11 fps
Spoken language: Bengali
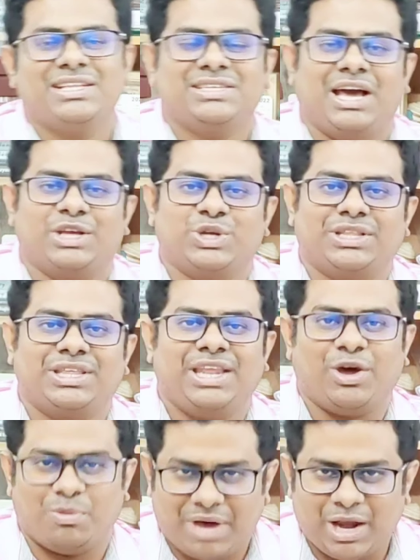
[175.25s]
যে আসলে তিনি
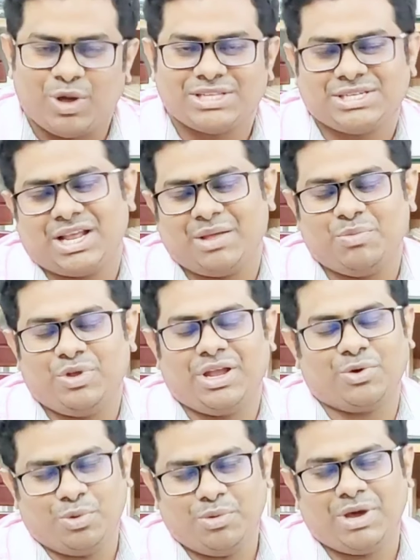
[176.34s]
এখন ভালো আছেন
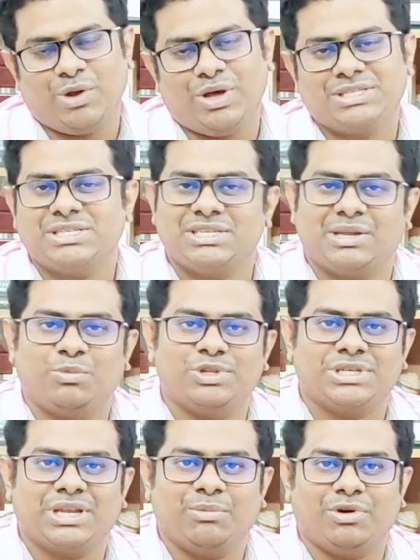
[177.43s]
আলহামদুলিল্লাহ খুবই ভালো আছেন যেটা
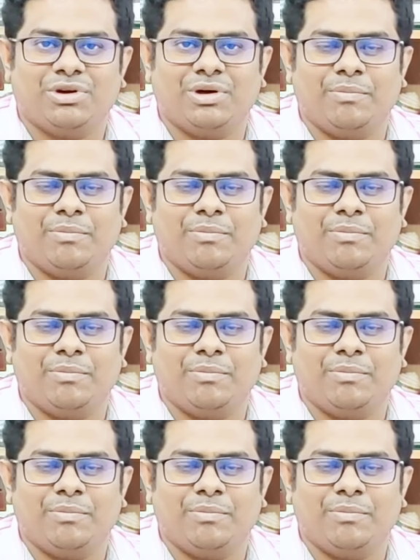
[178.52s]
বলছেন এবং